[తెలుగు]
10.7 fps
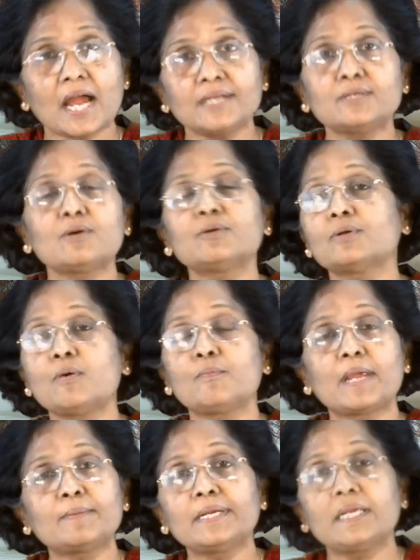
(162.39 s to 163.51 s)
ఐ డోంట్ నో
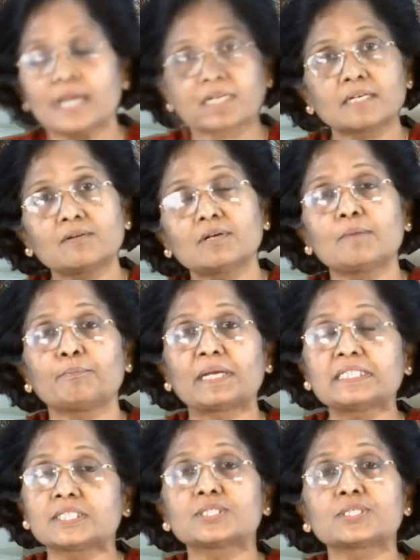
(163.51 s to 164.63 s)
మేబీ ఎక్కడ కూడా
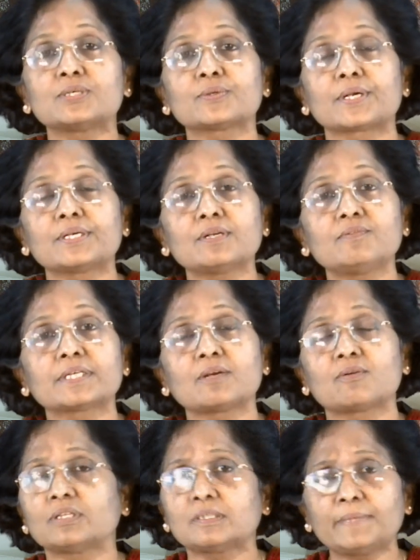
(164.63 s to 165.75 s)
మంచి చెడు రెండు ఉంటాయి
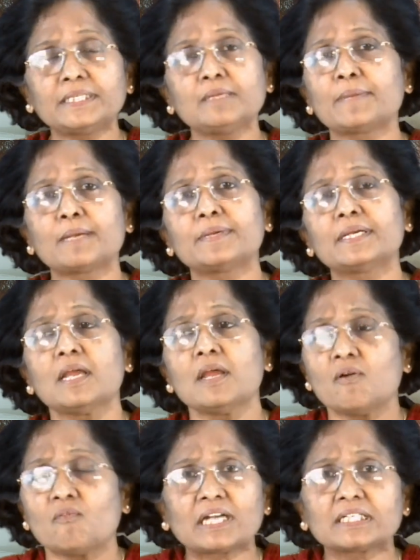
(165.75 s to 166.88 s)
కొంతమంది మేబీ
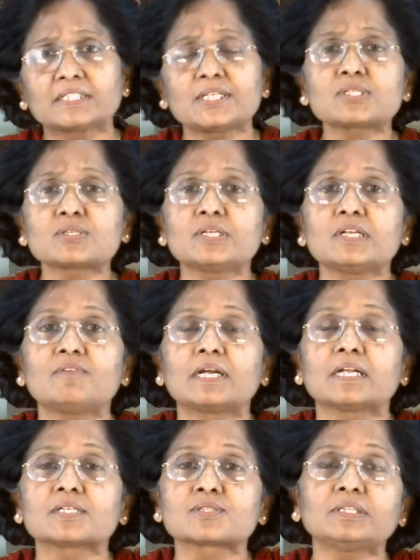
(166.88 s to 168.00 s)
వాటిని తీసుకొని
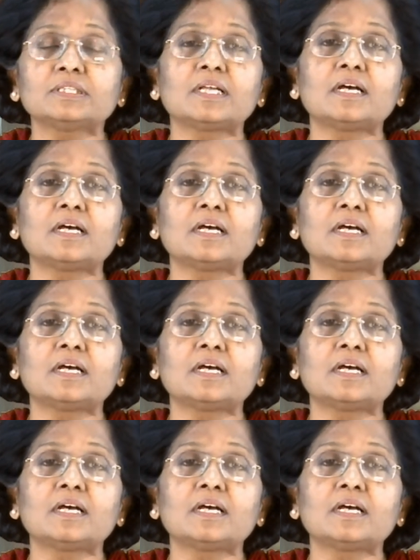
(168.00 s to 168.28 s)
వాళ్ళ సొంత